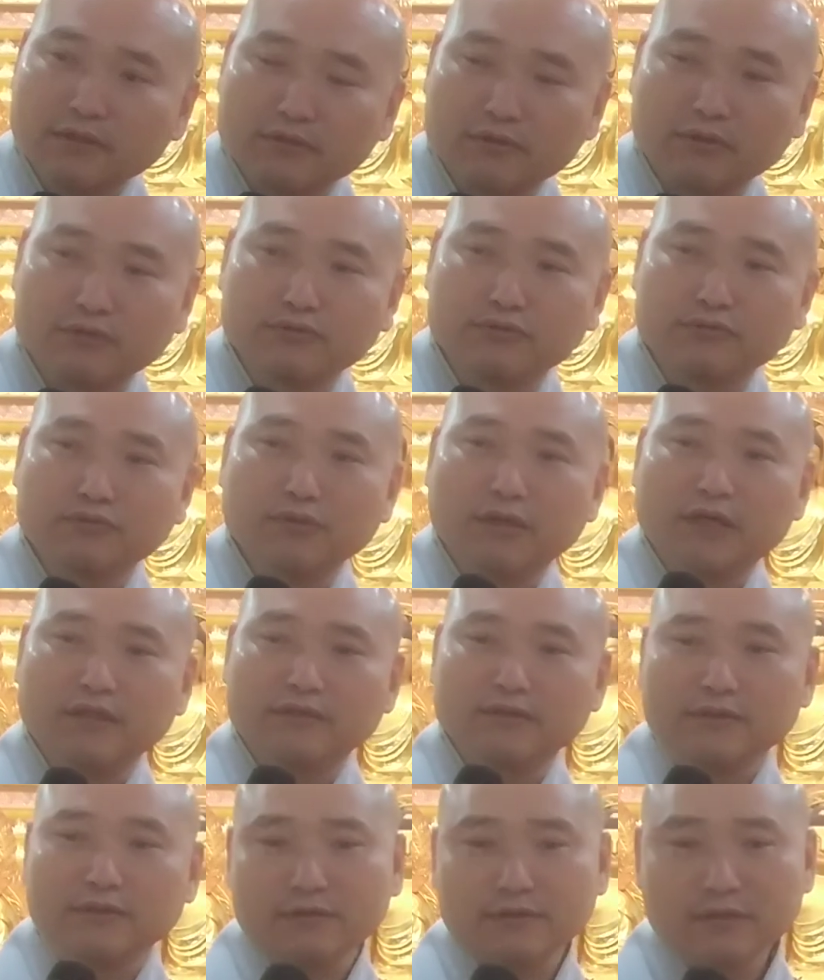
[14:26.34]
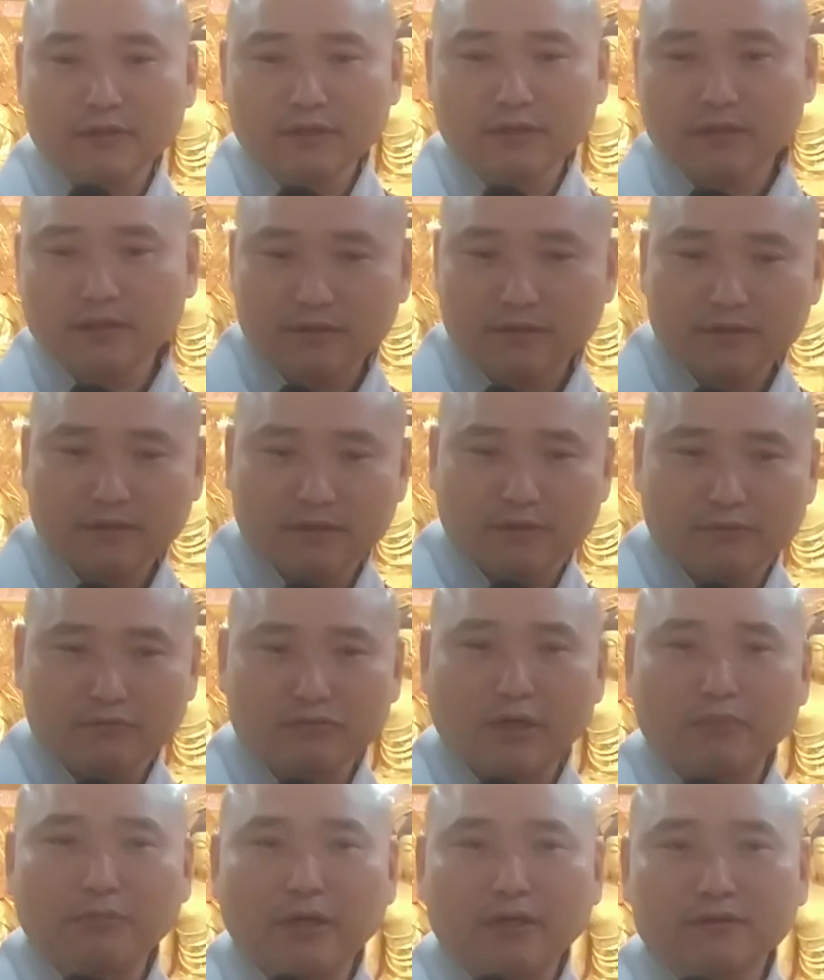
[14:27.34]
더 중요하지 예,
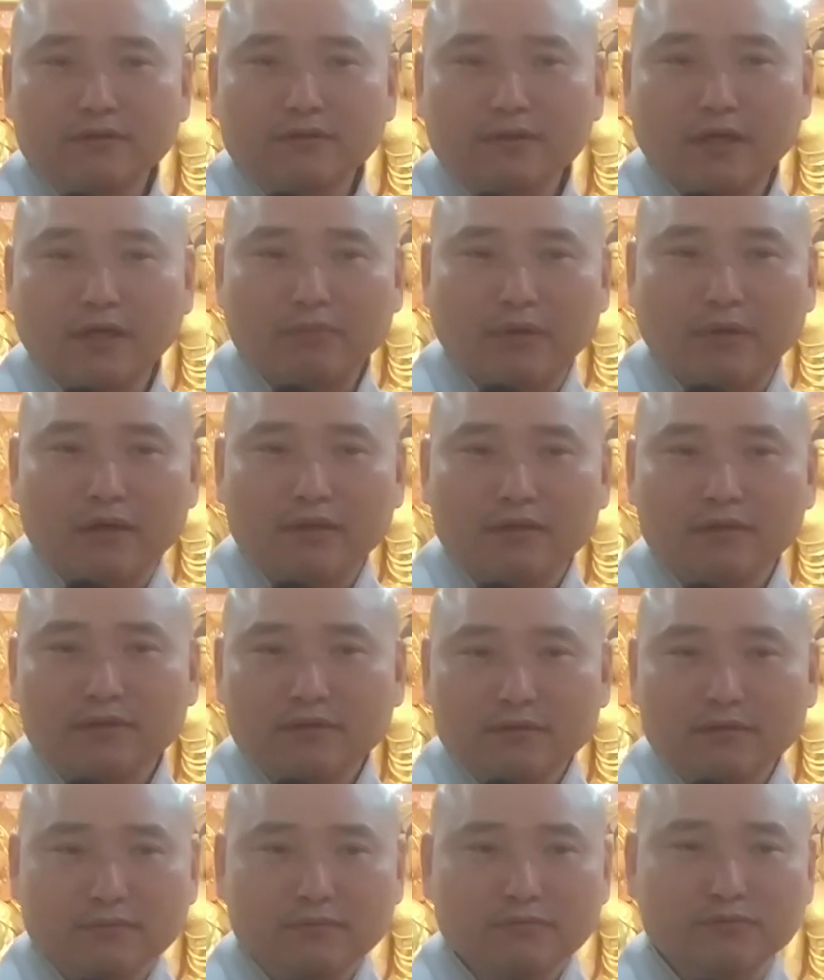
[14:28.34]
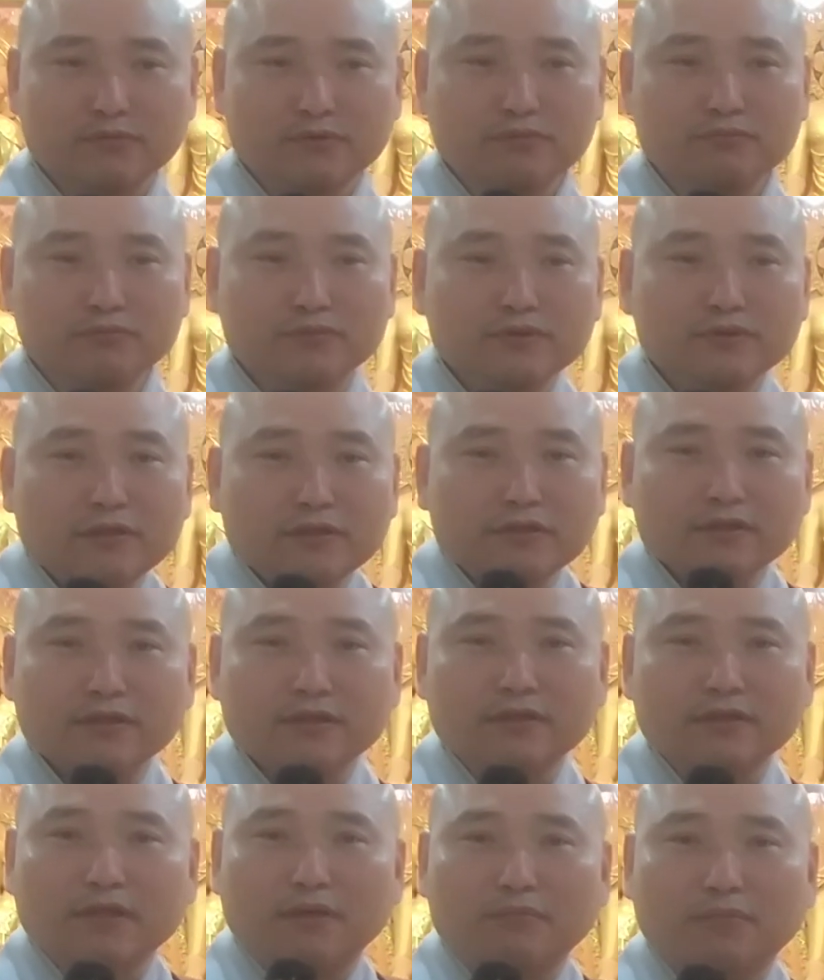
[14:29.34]
죄 받을까봐 무슨 문제
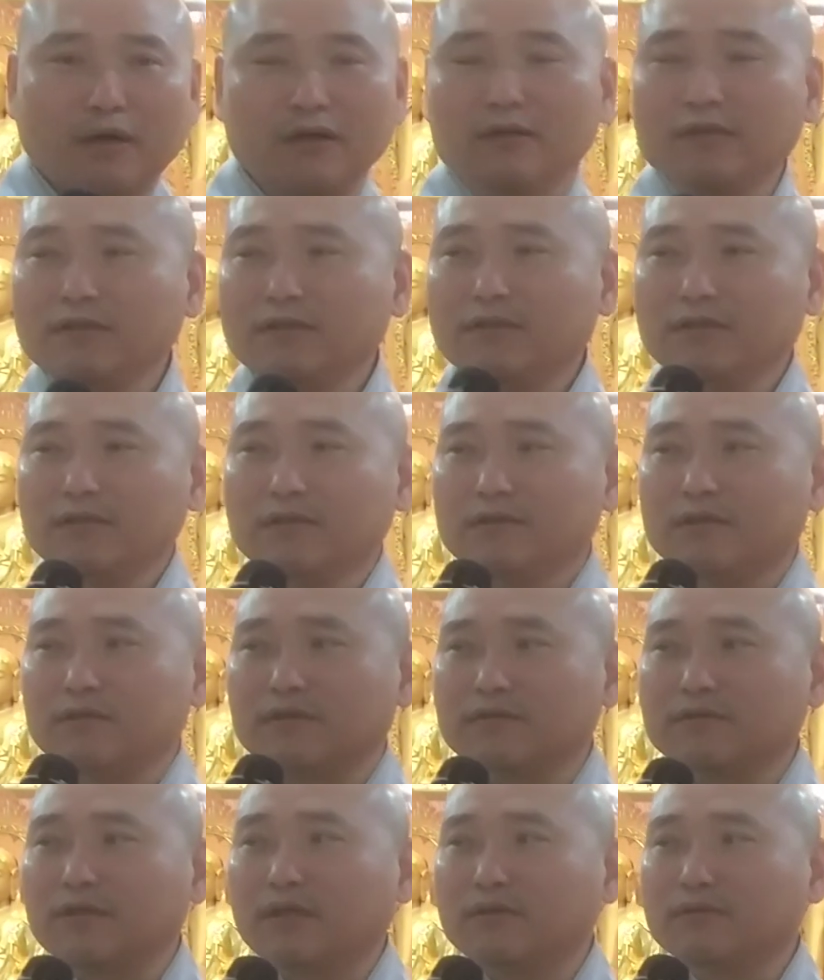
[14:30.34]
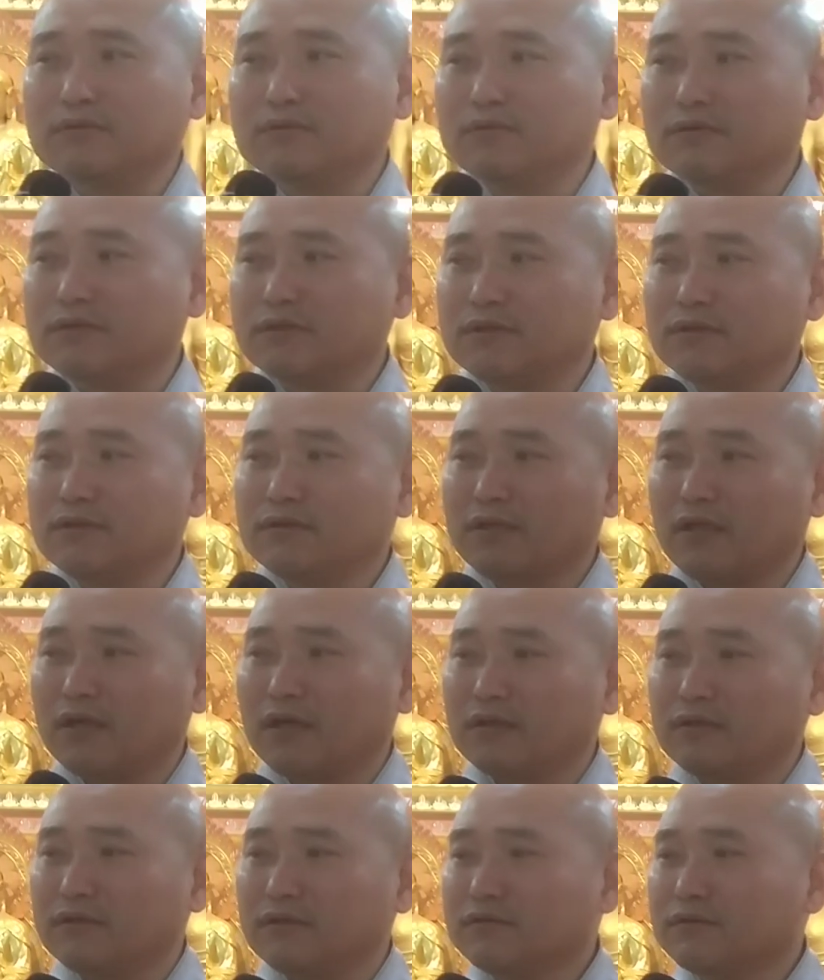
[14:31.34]
생길까봐 어, 계율을
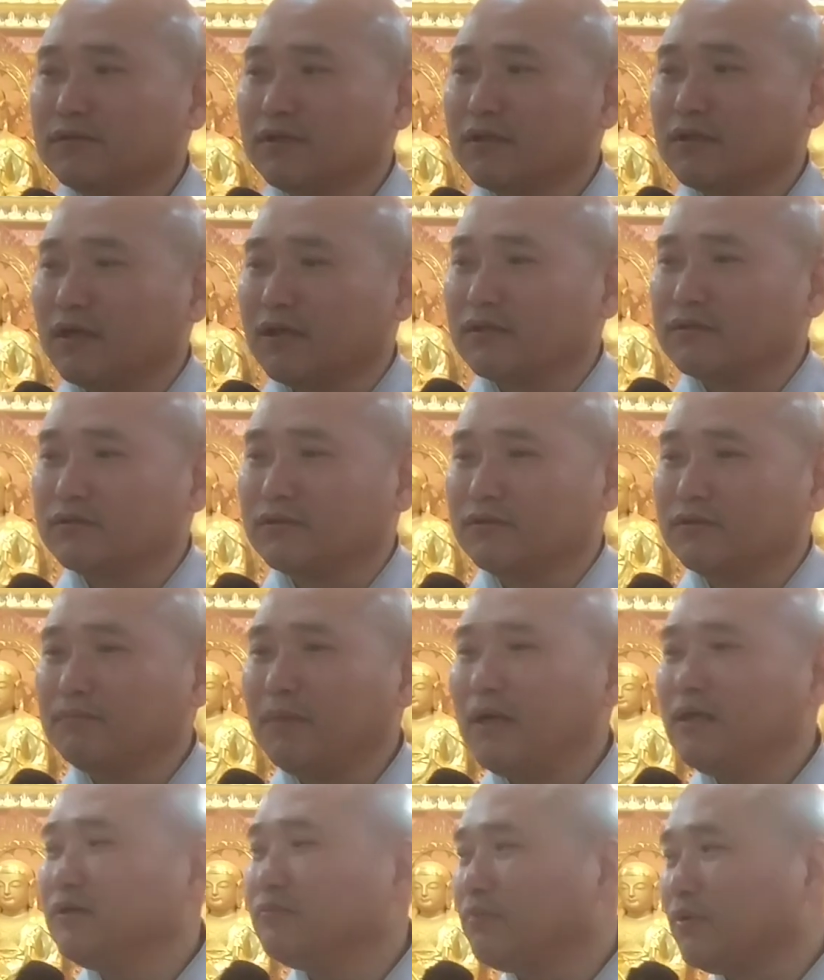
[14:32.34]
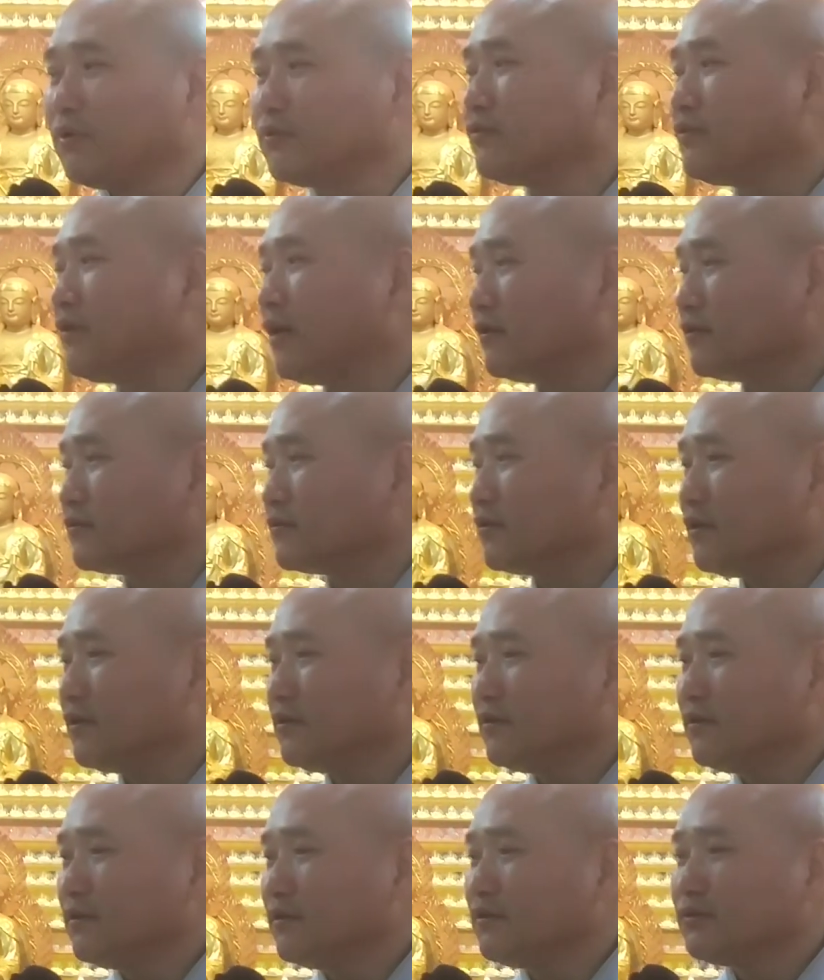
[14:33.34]
지킨다는 이런 생각에서는 빨리 벗어나는 게
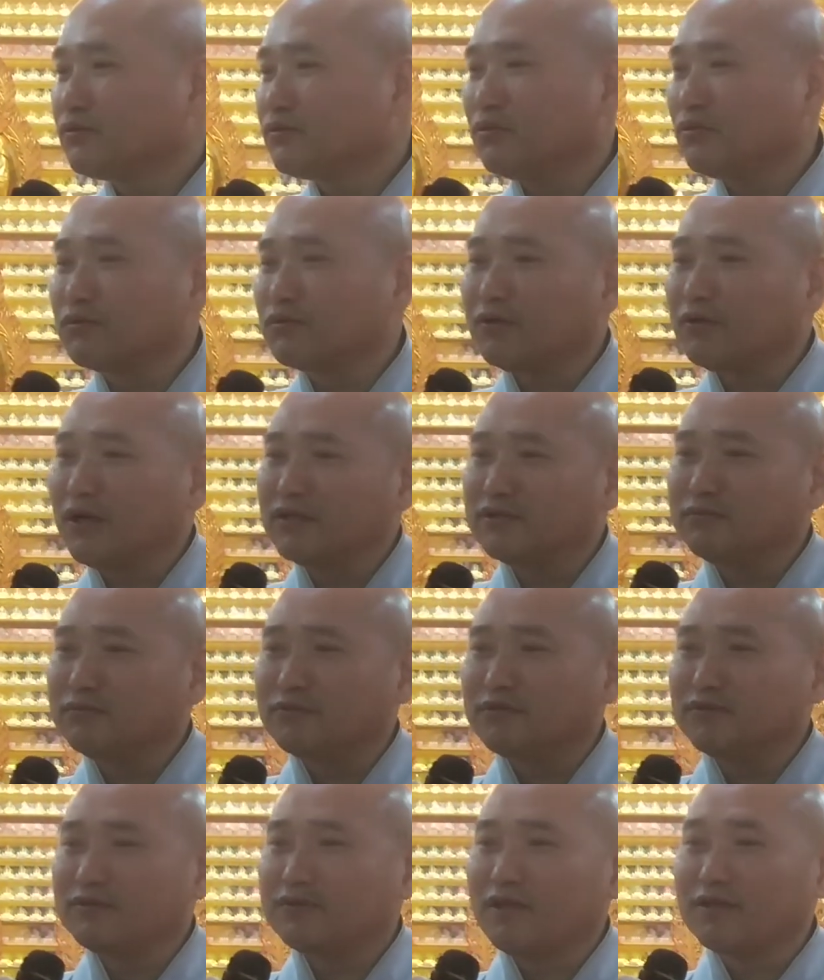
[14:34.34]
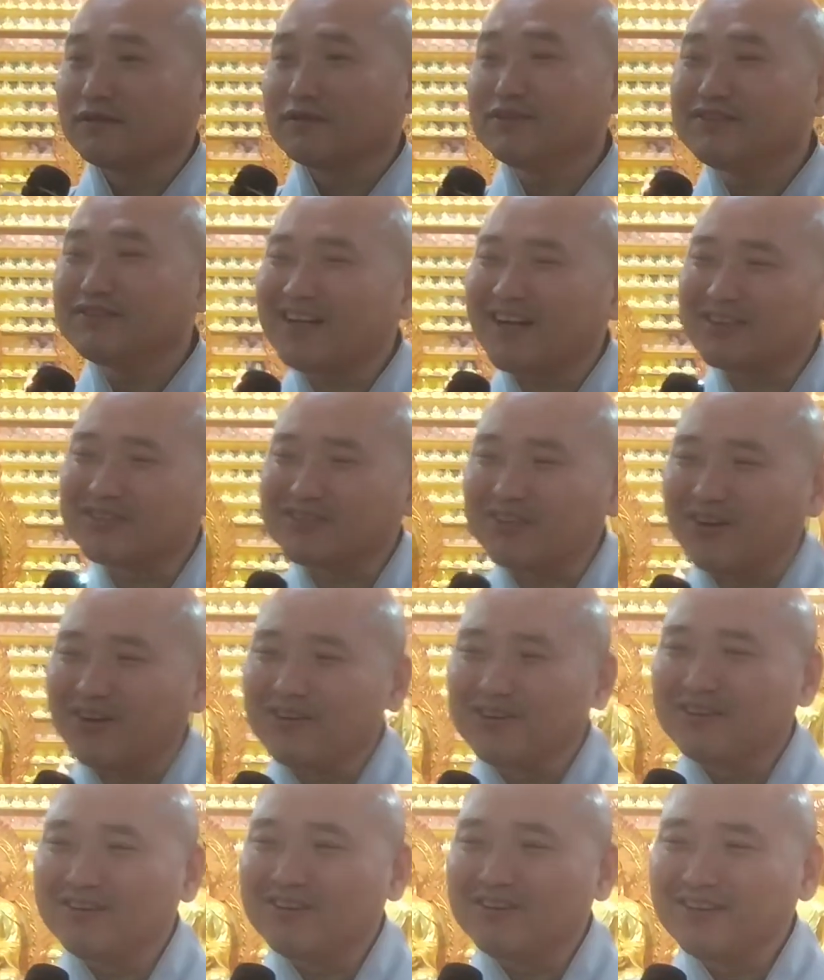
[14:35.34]
좋을 것 같습니다. 그런 것 같죠?
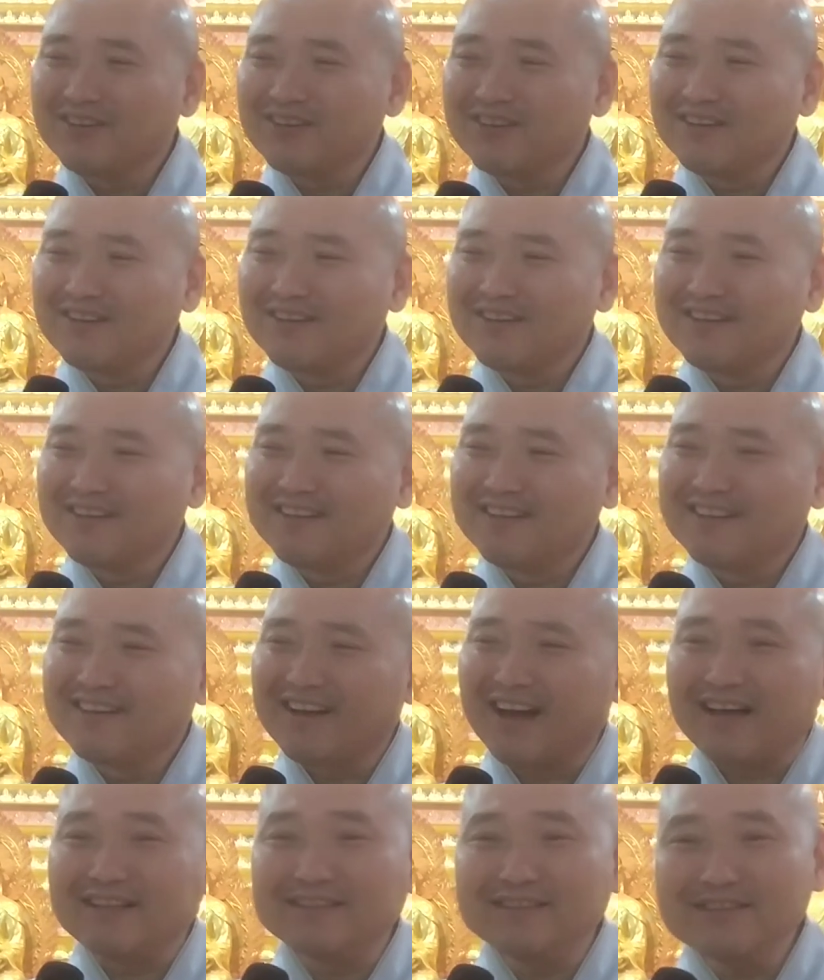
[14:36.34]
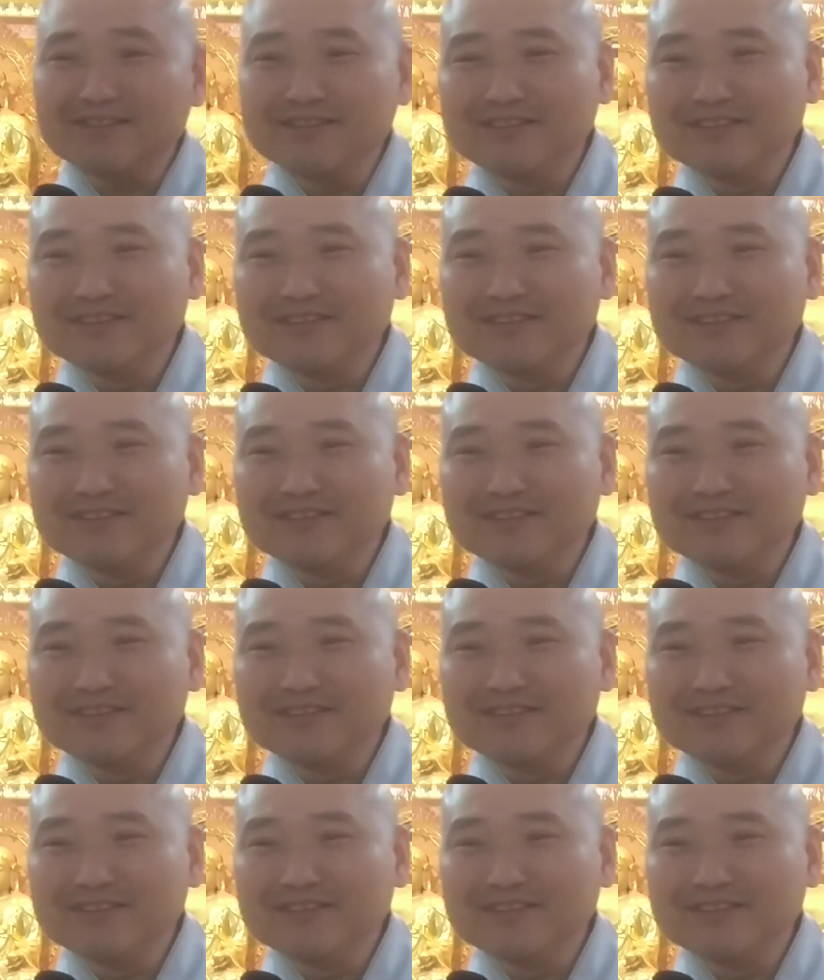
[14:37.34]
아니요?